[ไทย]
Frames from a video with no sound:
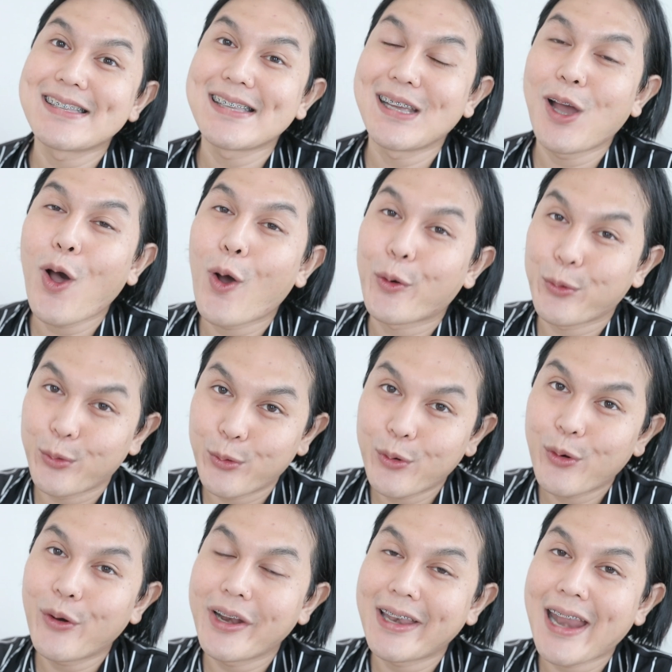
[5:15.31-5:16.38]
ซื้อของทุก
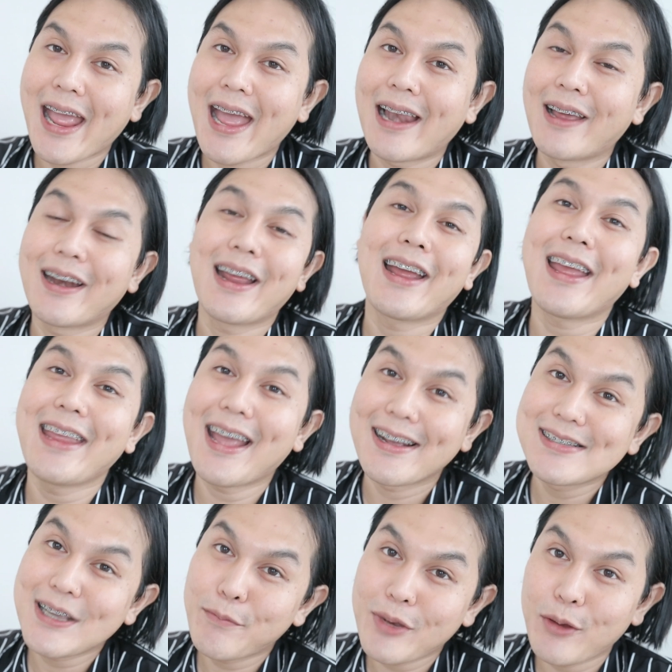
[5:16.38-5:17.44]
คนนะแล้วถ้าใครอยาก
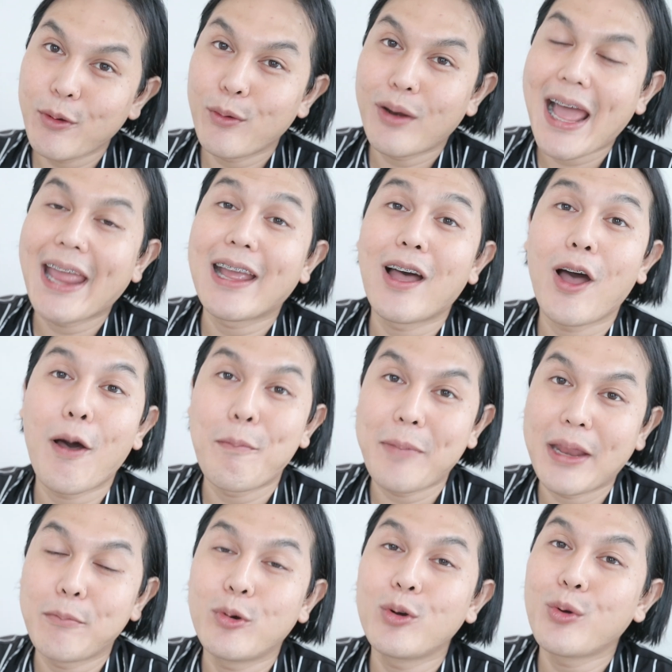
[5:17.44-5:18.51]
ให้เจมรีวิวอะไรก็คอมเม
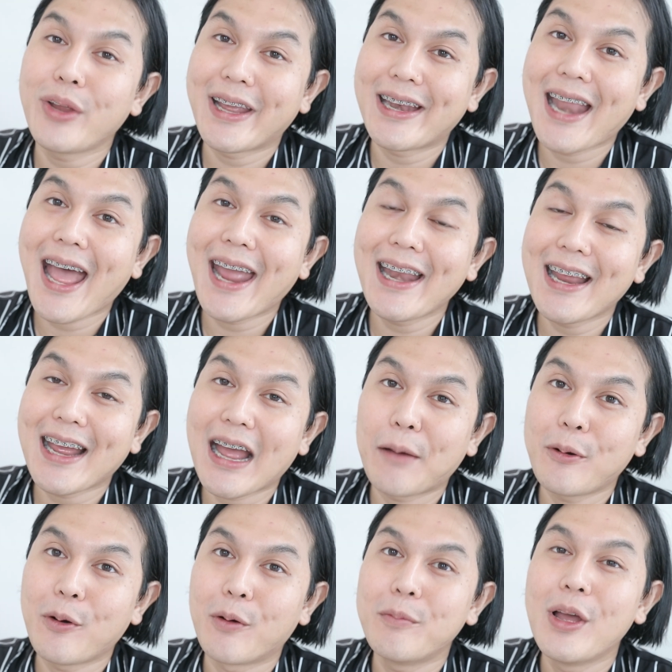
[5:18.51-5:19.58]
นต์พูดคุยกันได้นะคะ
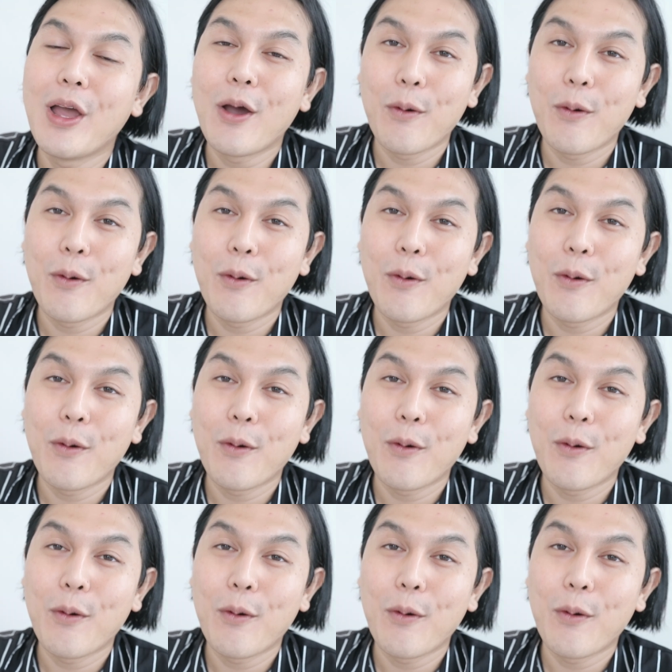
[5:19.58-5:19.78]
ผม